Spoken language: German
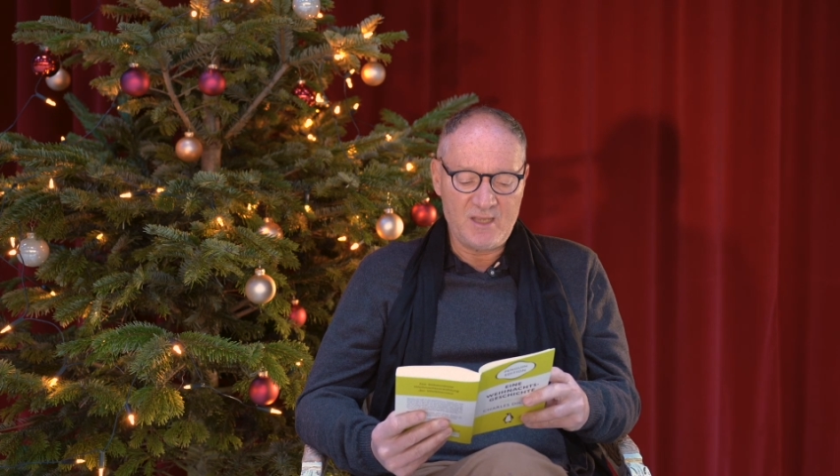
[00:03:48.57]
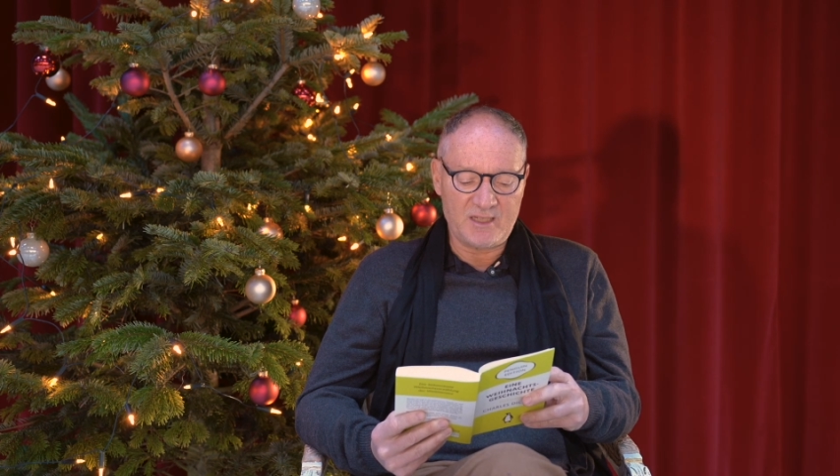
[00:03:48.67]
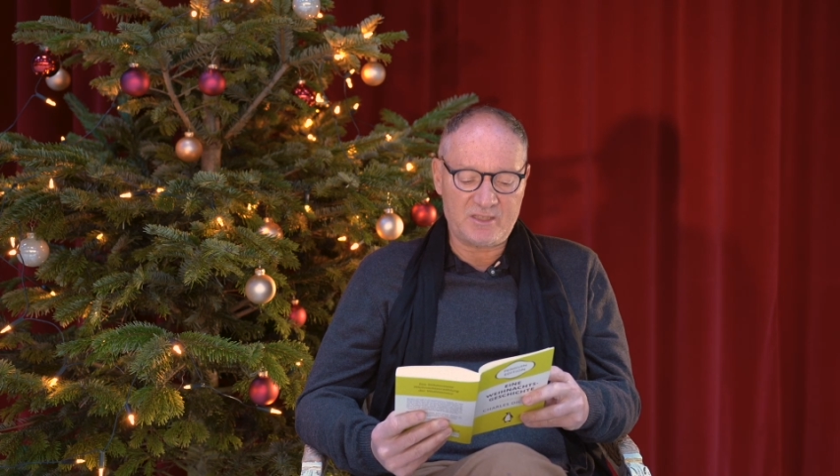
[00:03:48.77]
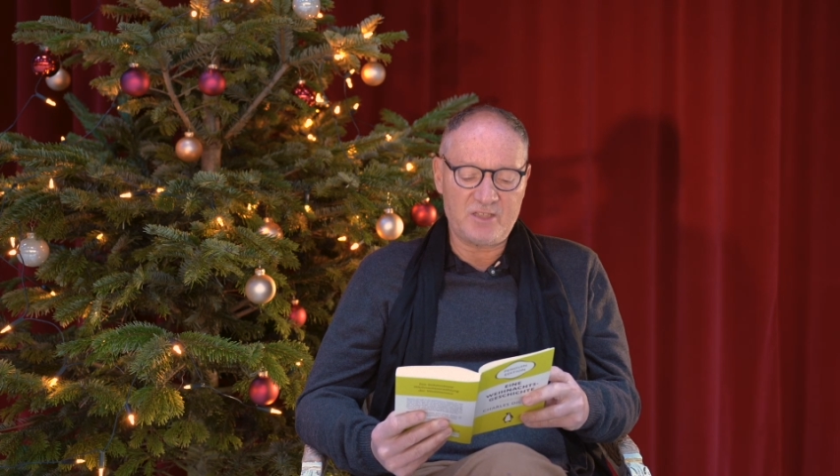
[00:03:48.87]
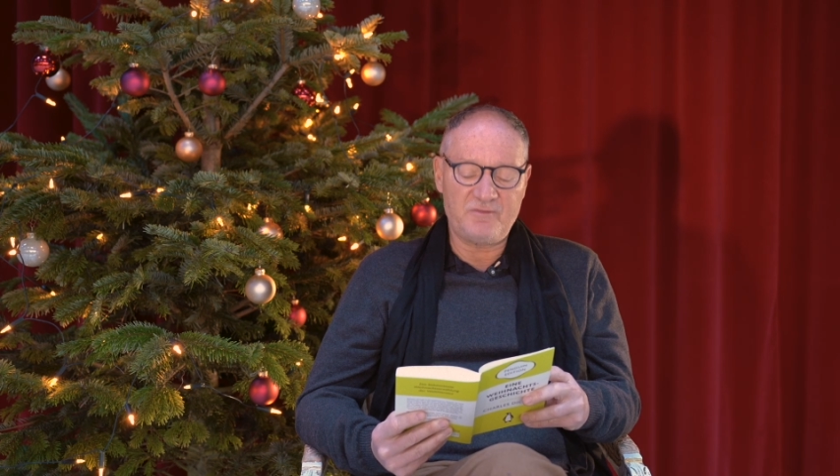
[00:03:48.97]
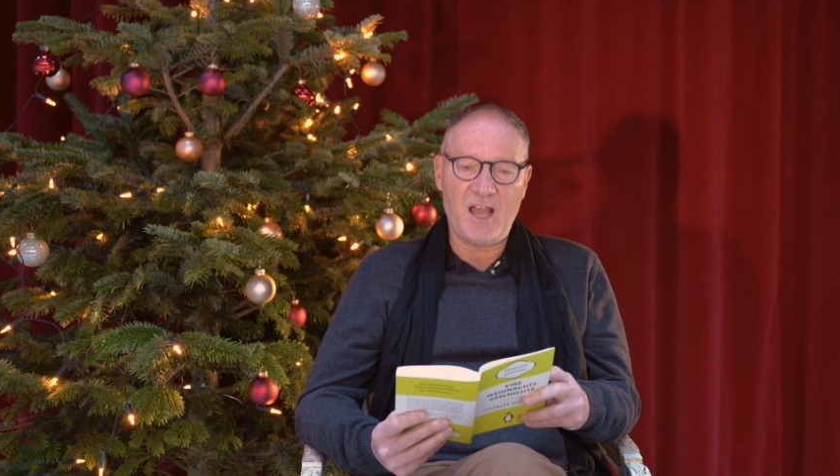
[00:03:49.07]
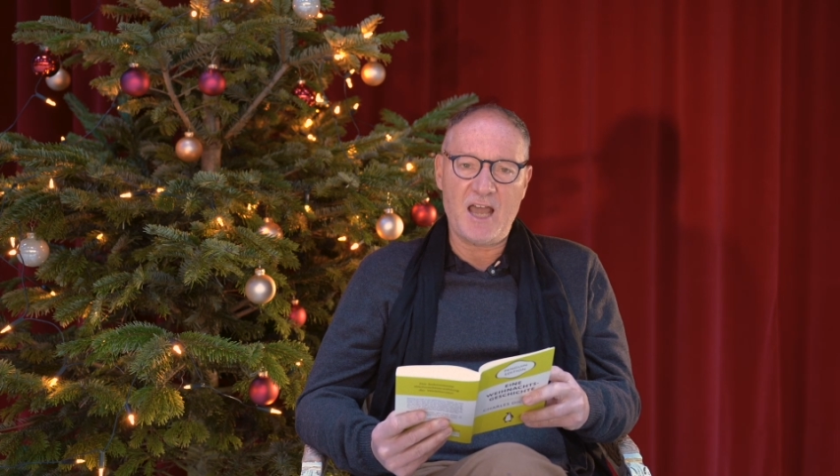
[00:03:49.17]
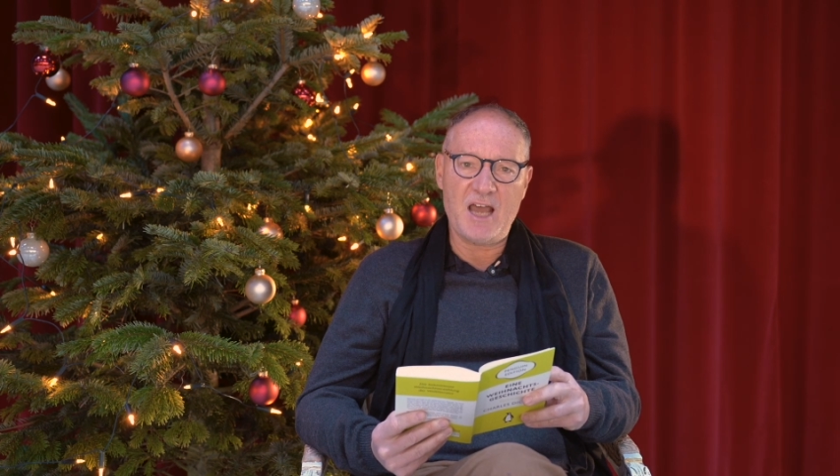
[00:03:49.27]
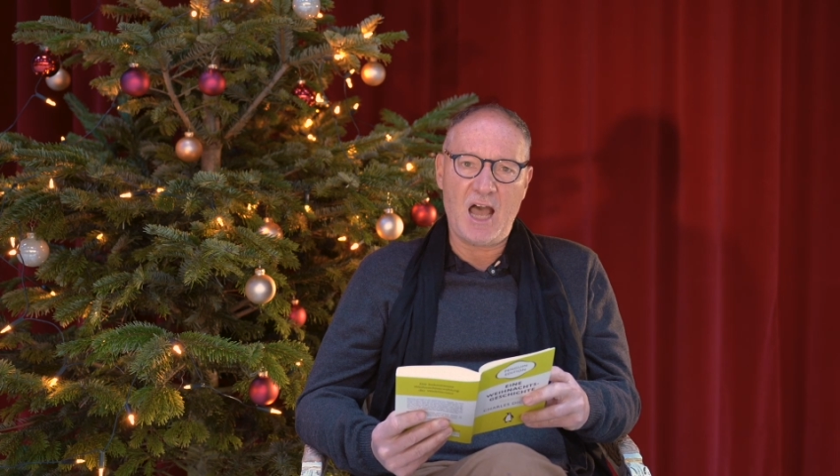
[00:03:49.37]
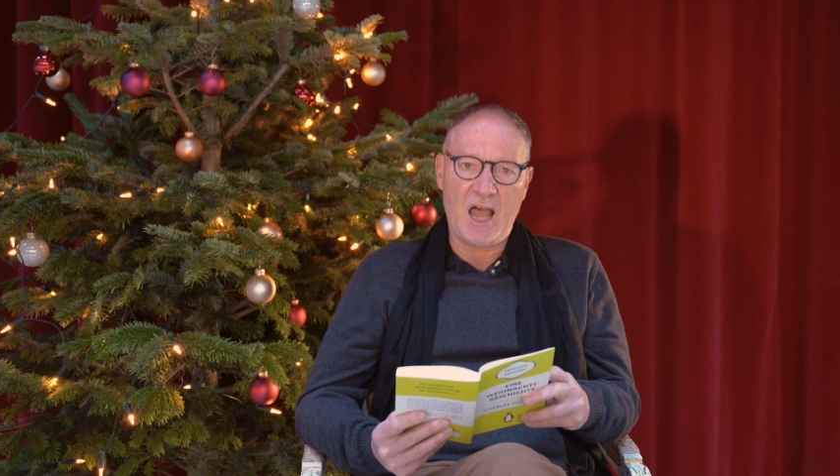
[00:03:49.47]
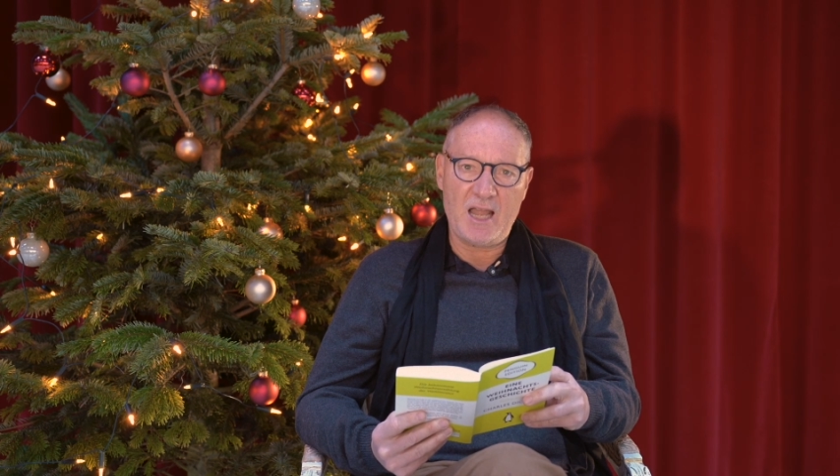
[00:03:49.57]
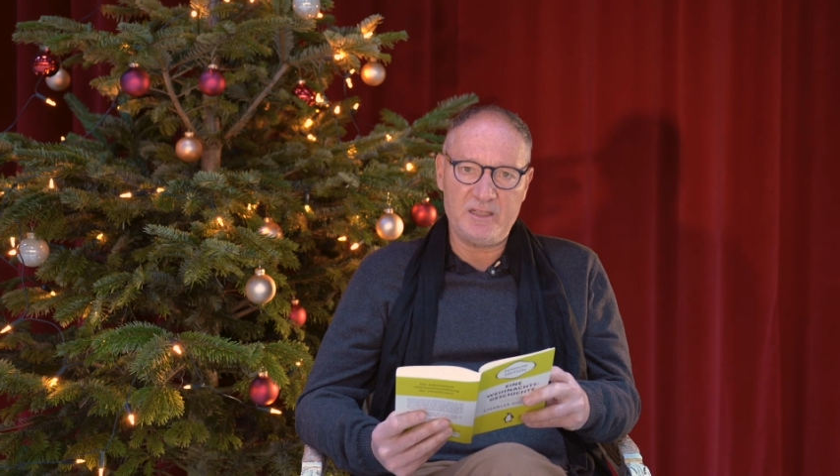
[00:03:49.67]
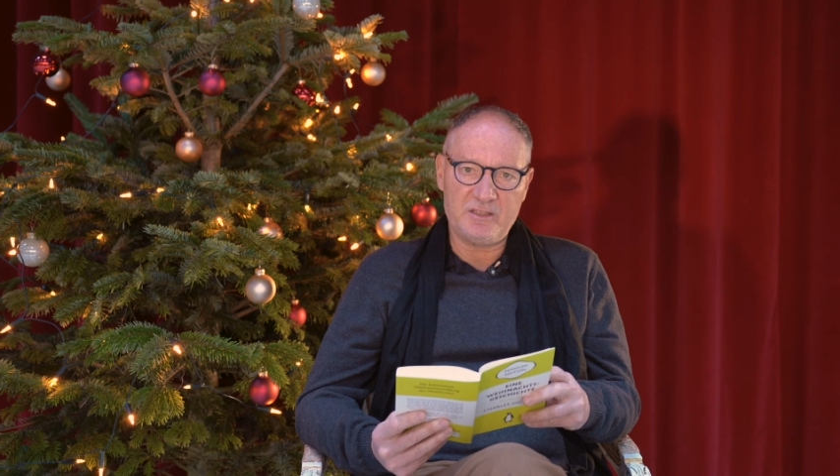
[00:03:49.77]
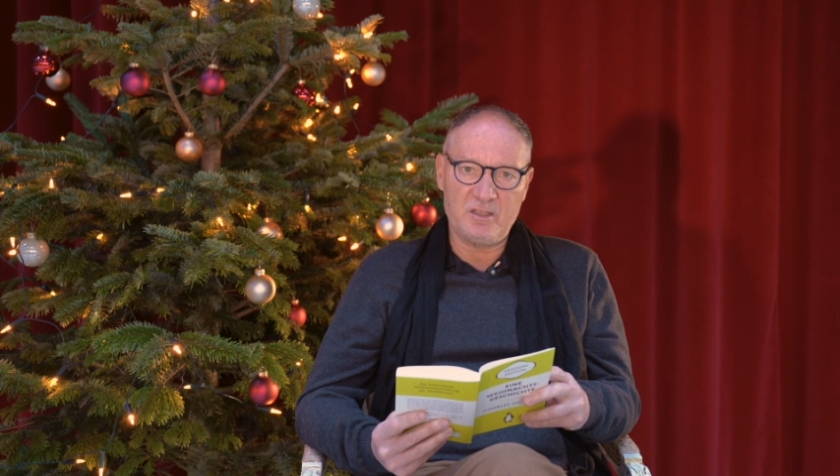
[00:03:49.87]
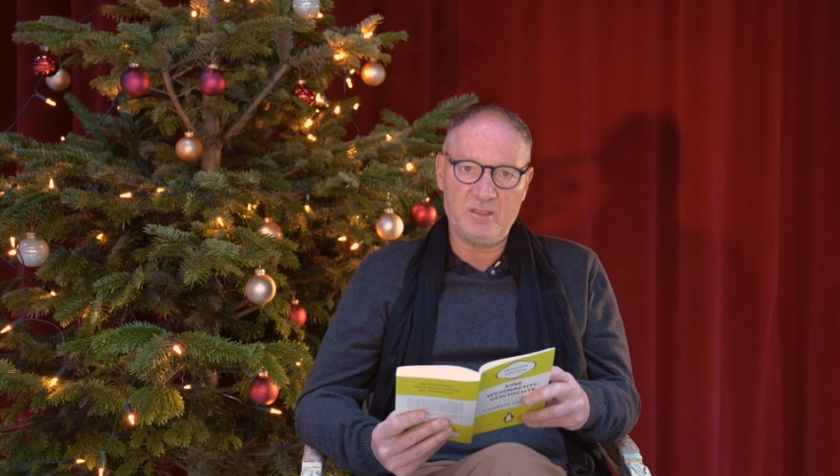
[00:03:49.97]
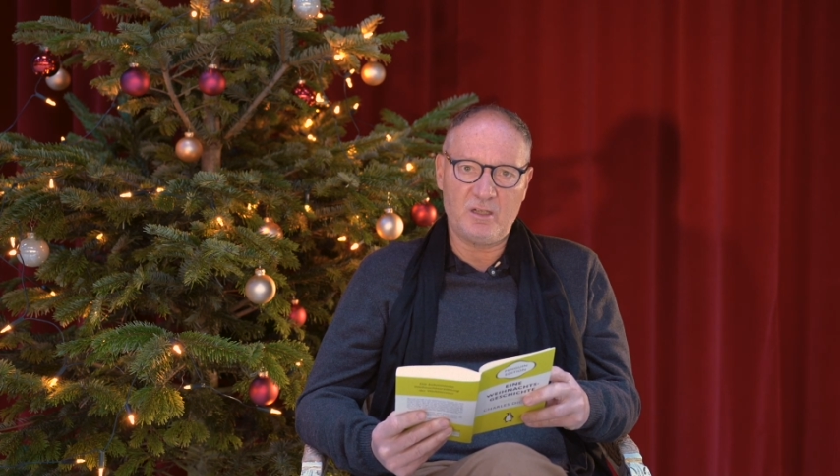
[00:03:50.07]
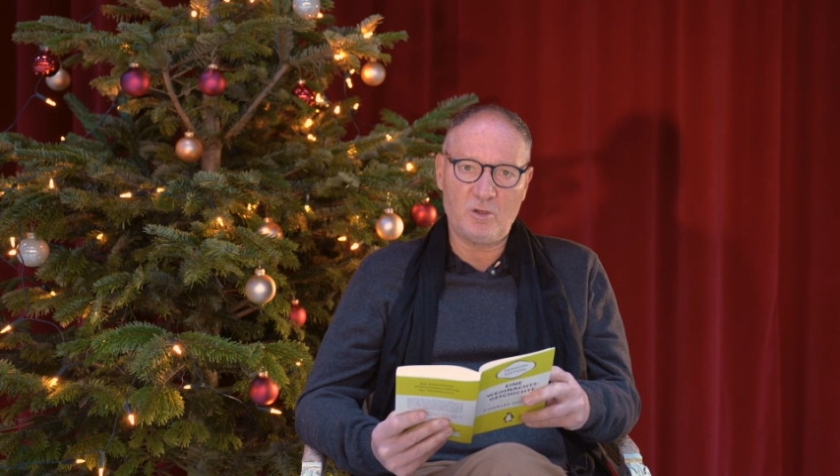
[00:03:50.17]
dass es wie eine einzelne